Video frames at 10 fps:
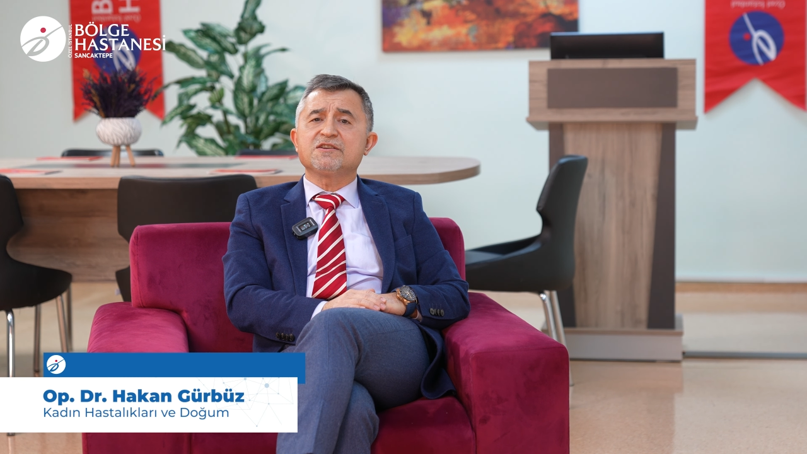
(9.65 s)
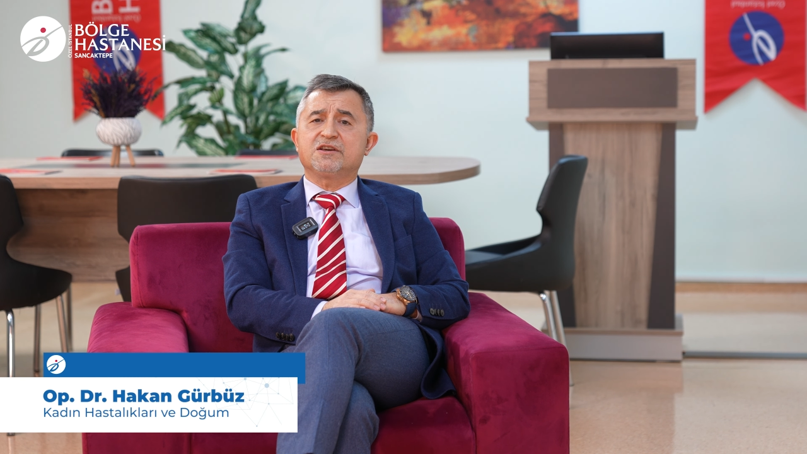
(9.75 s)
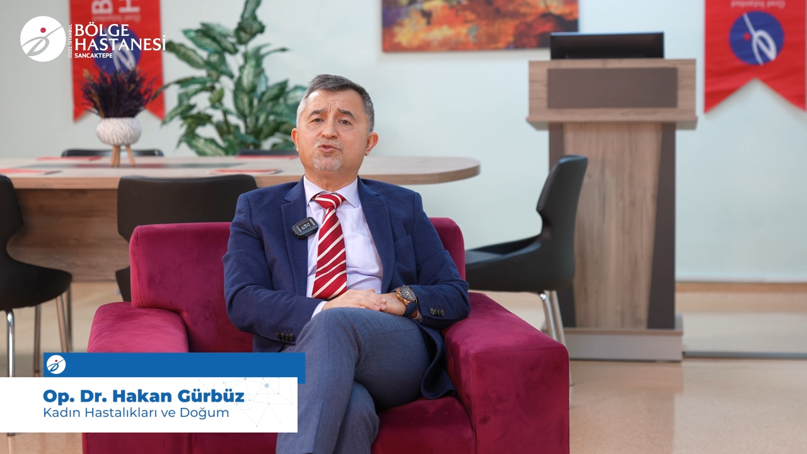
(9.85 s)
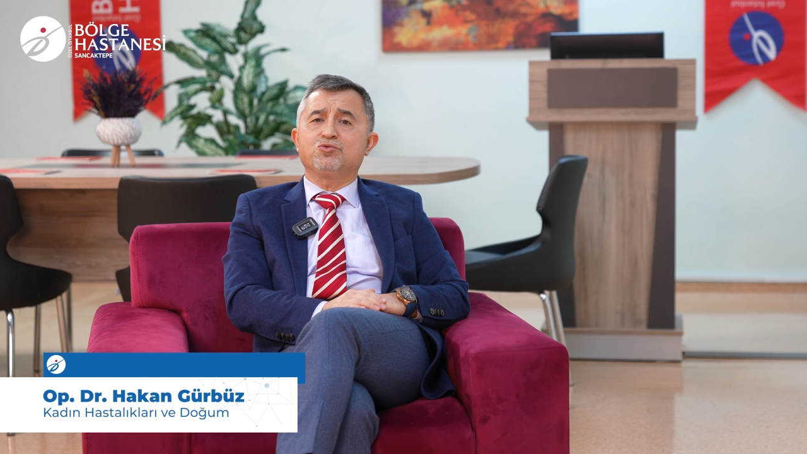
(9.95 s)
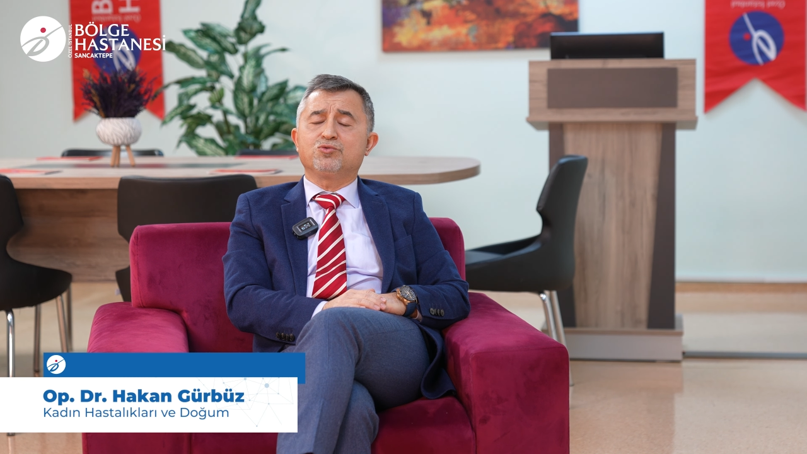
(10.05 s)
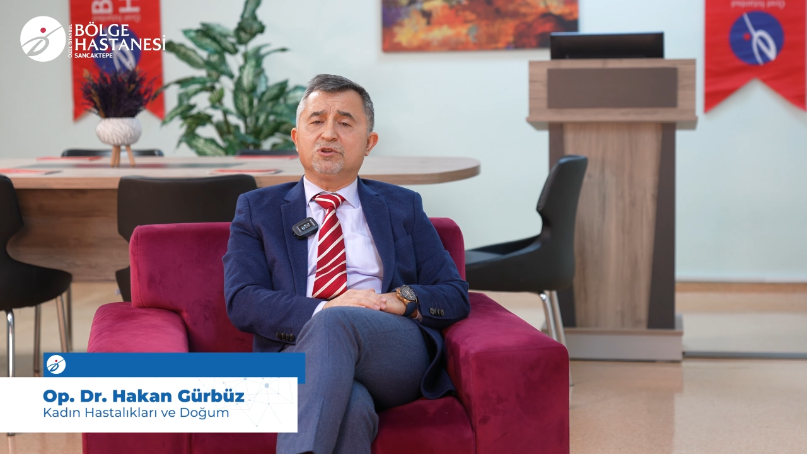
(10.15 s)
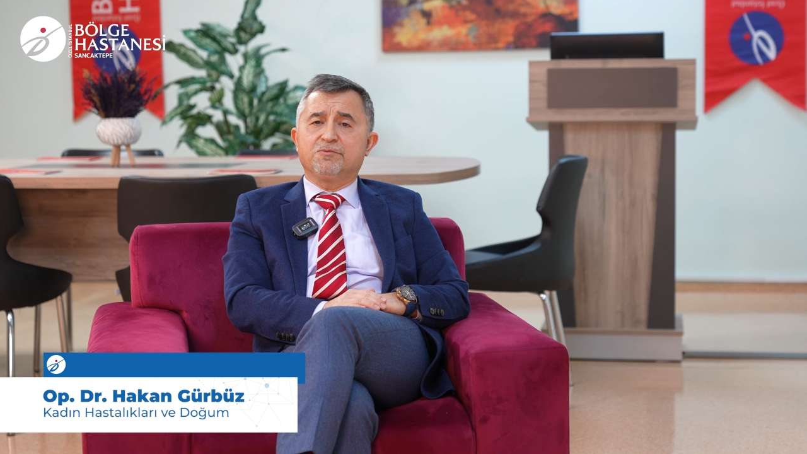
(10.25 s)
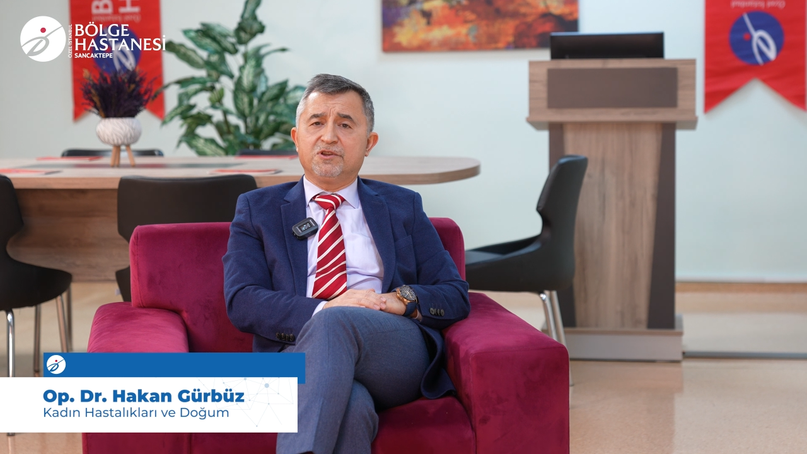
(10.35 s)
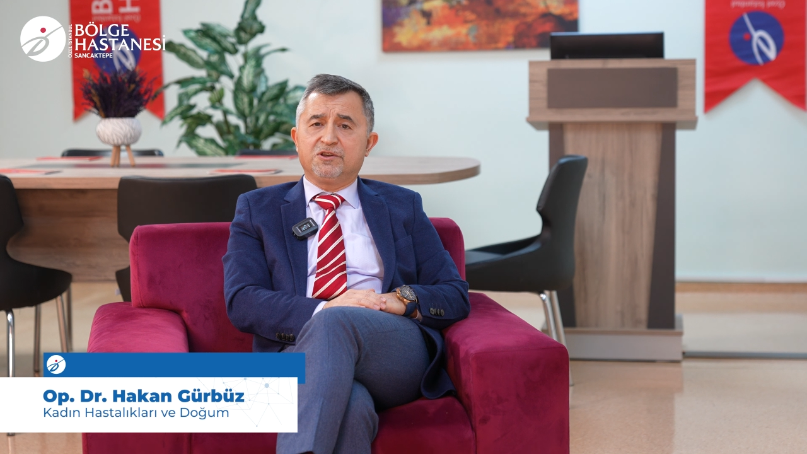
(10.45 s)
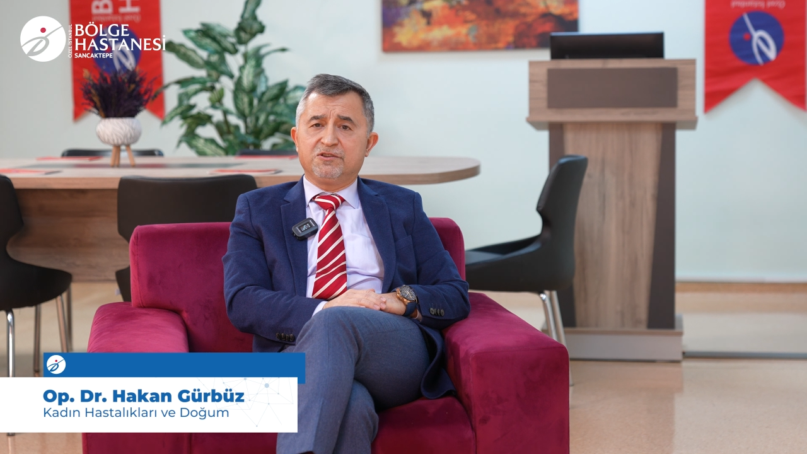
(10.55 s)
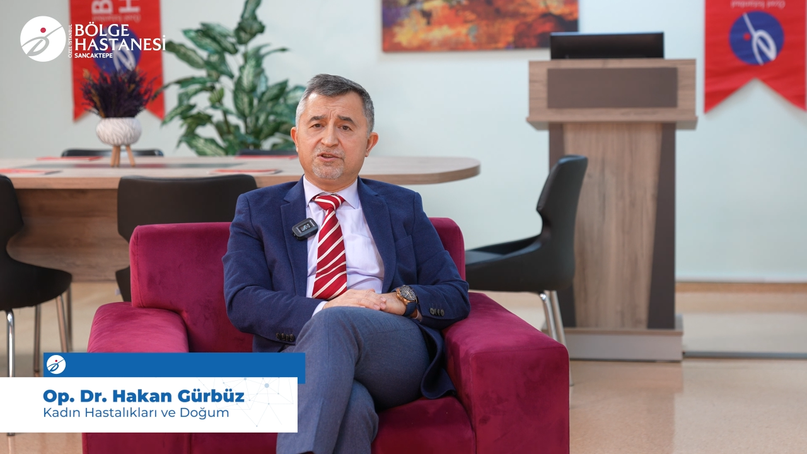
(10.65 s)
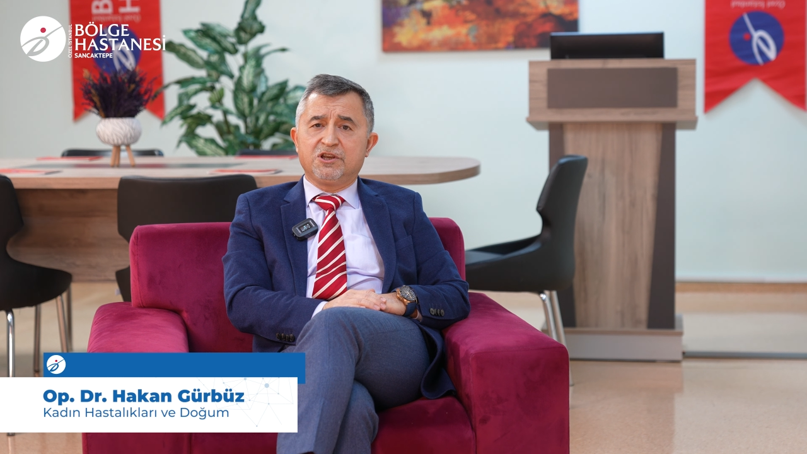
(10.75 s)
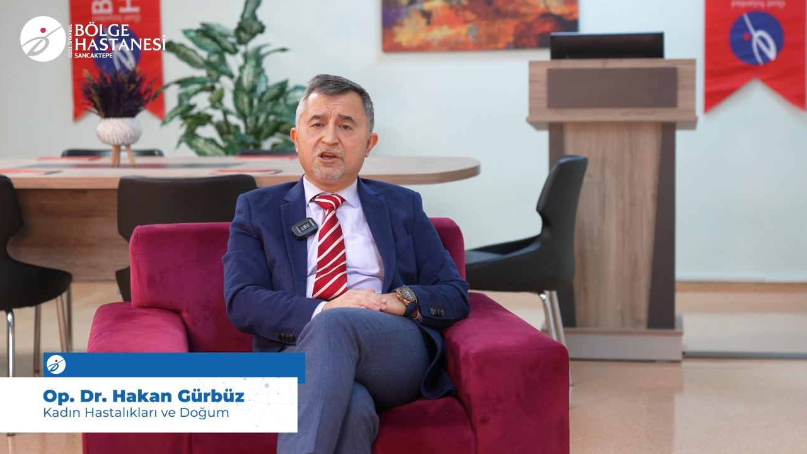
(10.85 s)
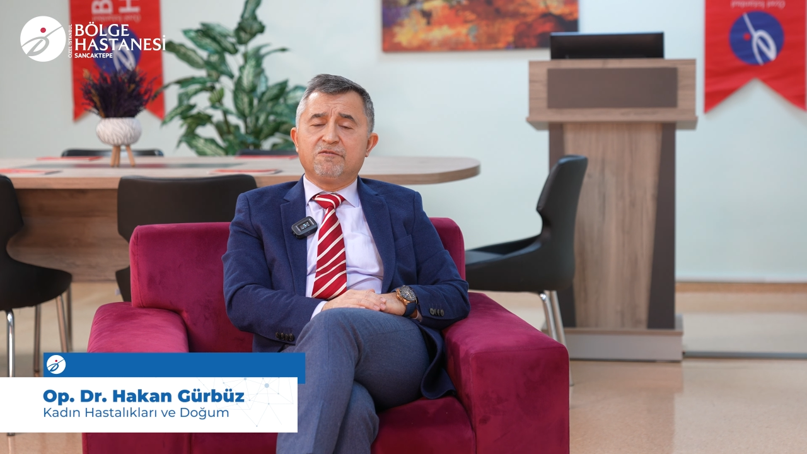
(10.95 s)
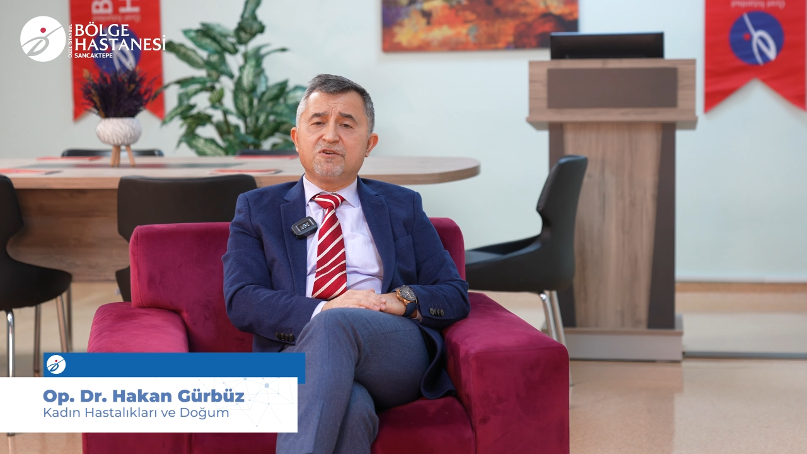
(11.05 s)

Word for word: lazer uygulamalarıdır.